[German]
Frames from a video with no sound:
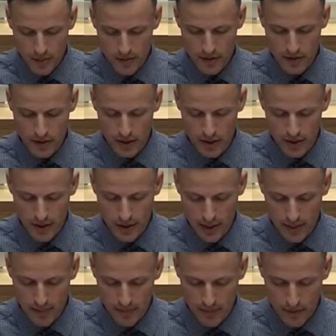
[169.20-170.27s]
Topf sollten
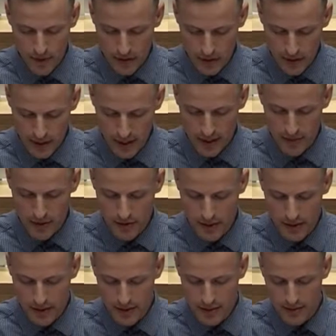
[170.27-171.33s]
ab sollen ab
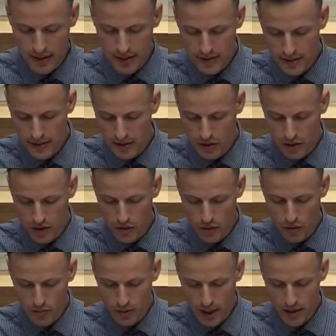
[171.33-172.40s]
2020 neue
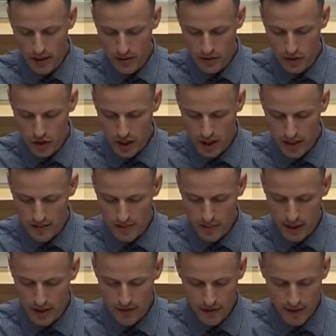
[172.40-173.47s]
U-Bahnen und
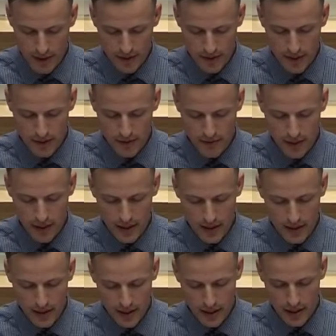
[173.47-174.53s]
Straßenbahnen finanziert
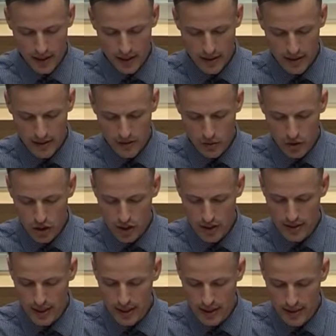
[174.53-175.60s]
werden. Das
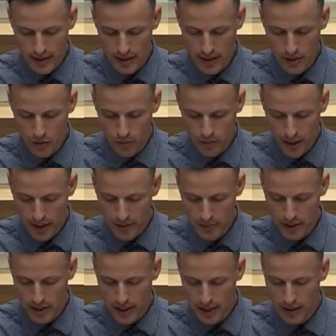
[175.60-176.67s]
Durchschnittsalter der
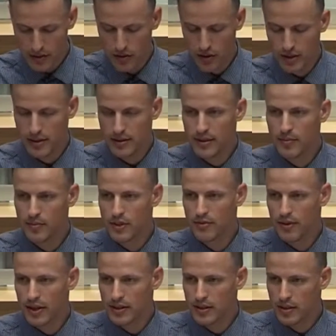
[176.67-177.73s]
U-Bahn beträgt heute
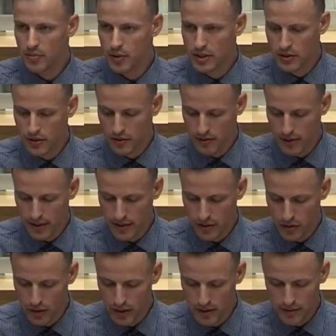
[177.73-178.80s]
27
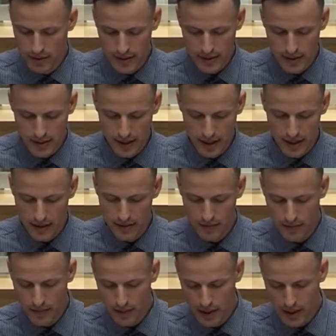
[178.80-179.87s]
bzw. 29 Jahre.
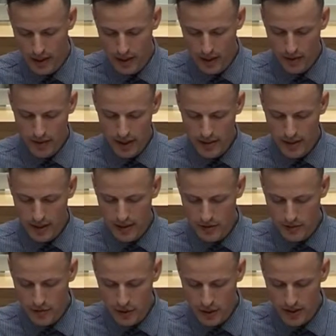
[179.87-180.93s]
Wenn es
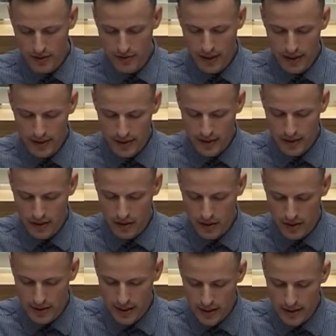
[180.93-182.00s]
also vor
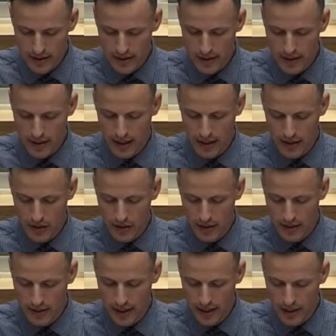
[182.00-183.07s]
2069 kein
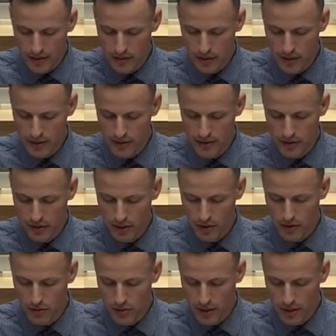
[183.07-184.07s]
neues Geld für neue